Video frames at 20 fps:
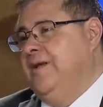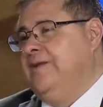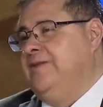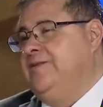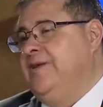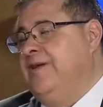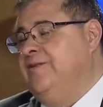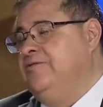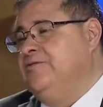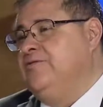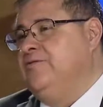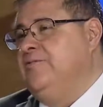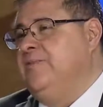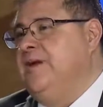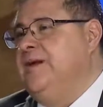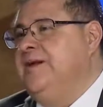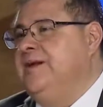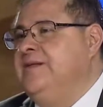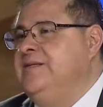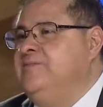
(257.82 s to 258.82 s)
ellos
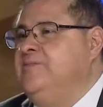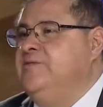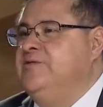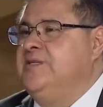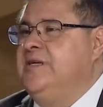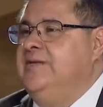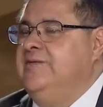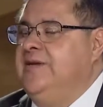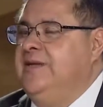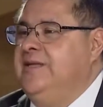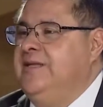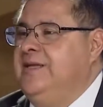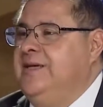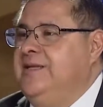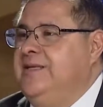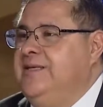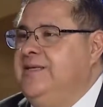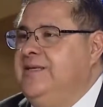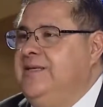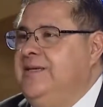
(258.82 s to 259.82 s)
toman la
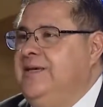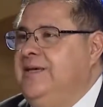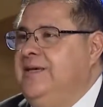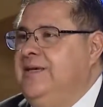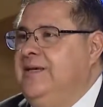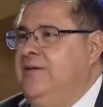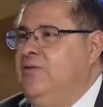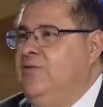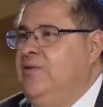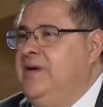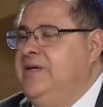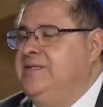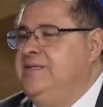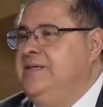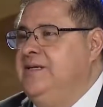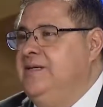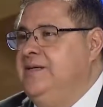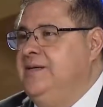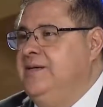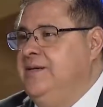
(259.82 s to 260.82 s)
responsabilidad y lo
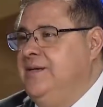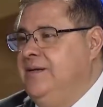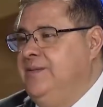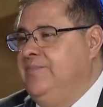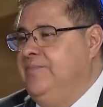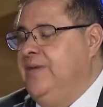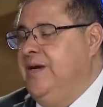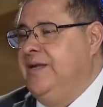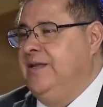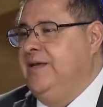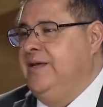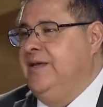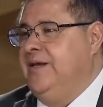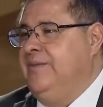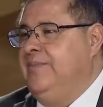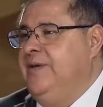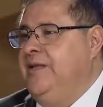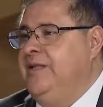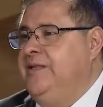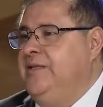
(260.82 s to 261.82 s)
hacen
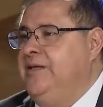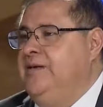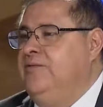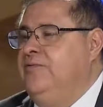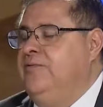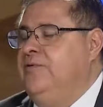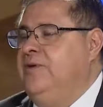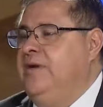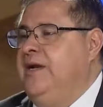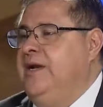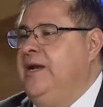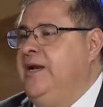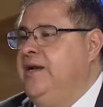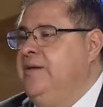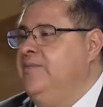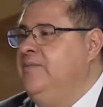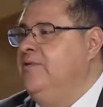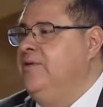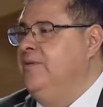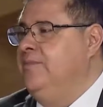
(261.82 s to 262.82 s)
verdaderamente con el
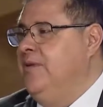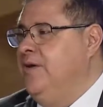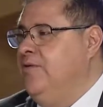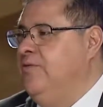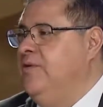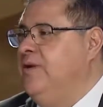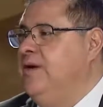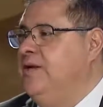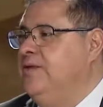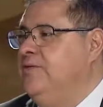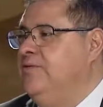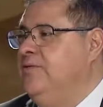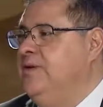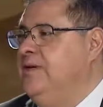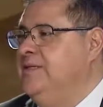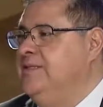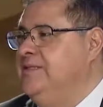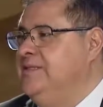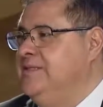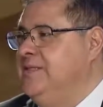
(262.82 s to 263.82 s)
ánimo de mejorar todas
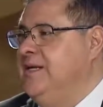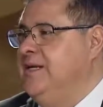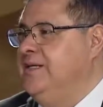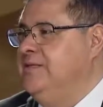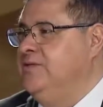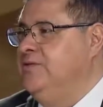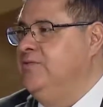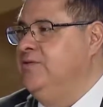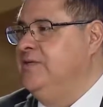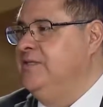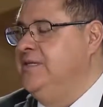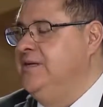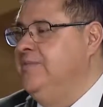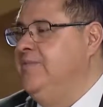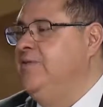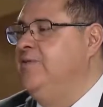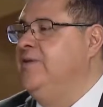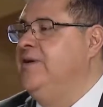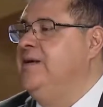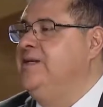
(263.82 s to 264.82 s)
las instalaciones y de
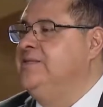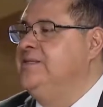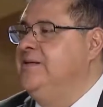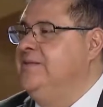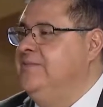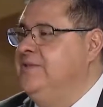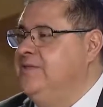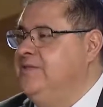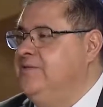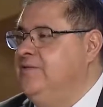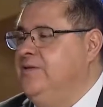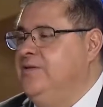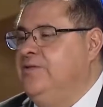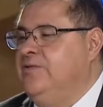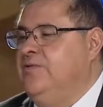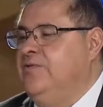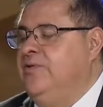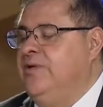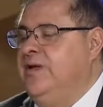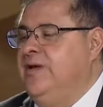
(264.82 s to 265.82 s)
mejorar el servicio
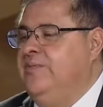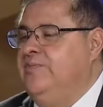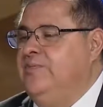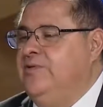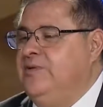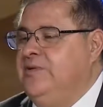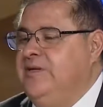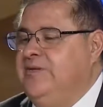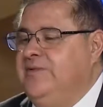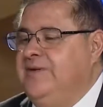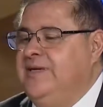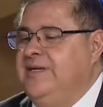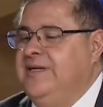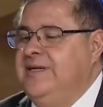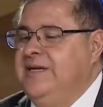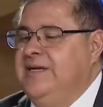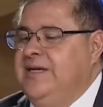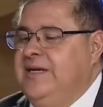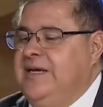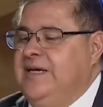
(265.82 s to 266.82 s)
dentro de la unidad deportiva.
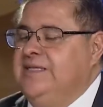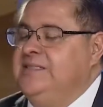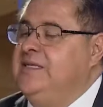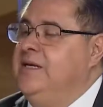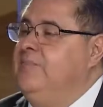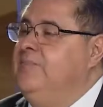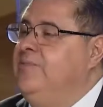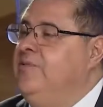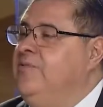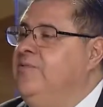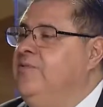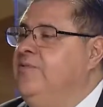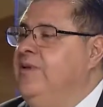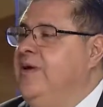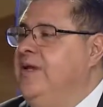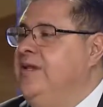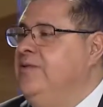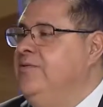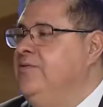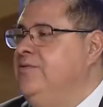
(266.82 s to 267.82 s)
Están
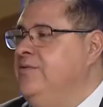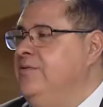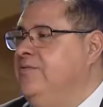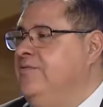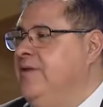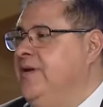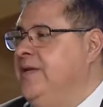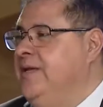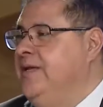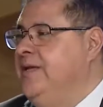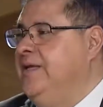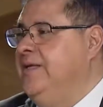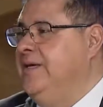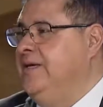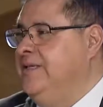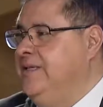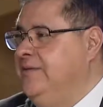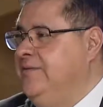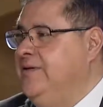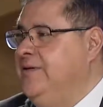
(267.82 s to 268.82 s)
promoviendo infinidad de
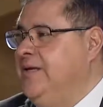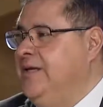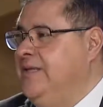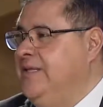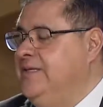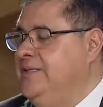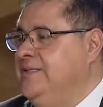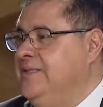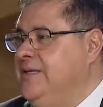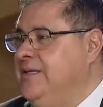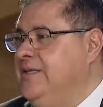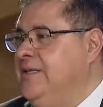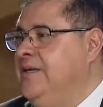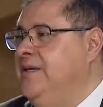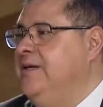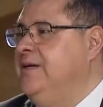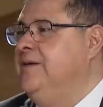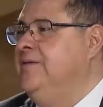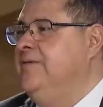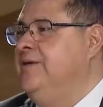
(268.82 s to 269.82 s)
actividades que
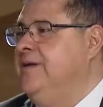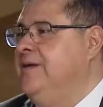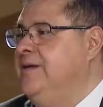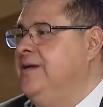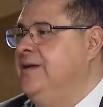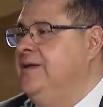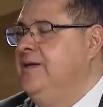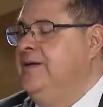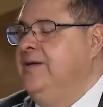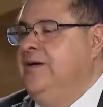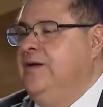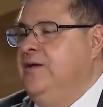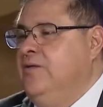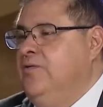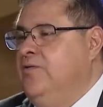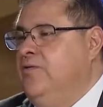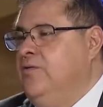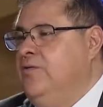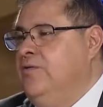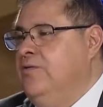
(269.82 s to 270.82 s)
tienen que ver
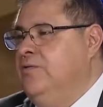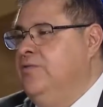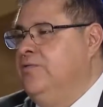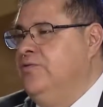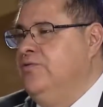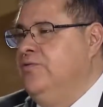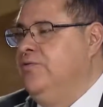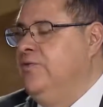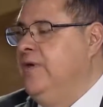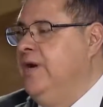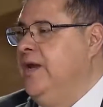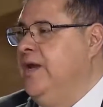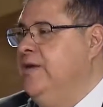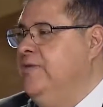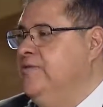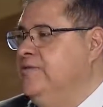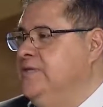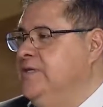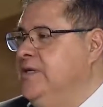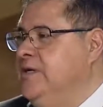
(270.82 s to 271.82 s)
con
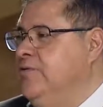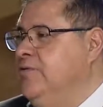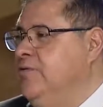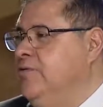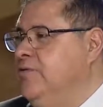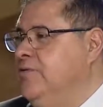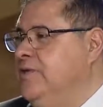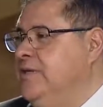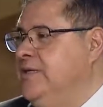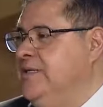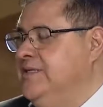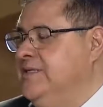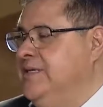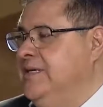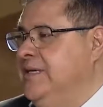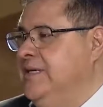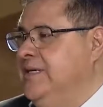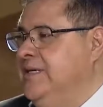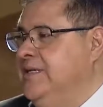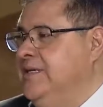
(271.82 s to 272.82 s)
torneos y con otros
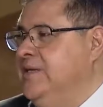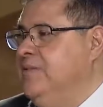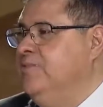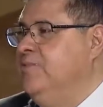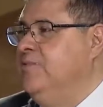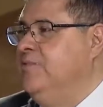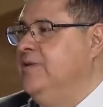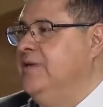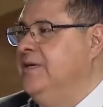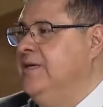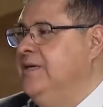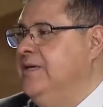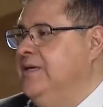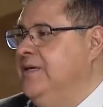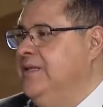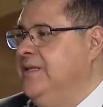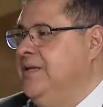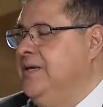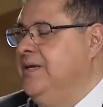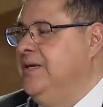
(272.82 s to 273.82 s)
eh, tipos
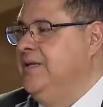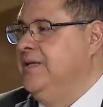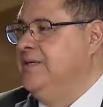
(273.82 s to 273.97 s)
de,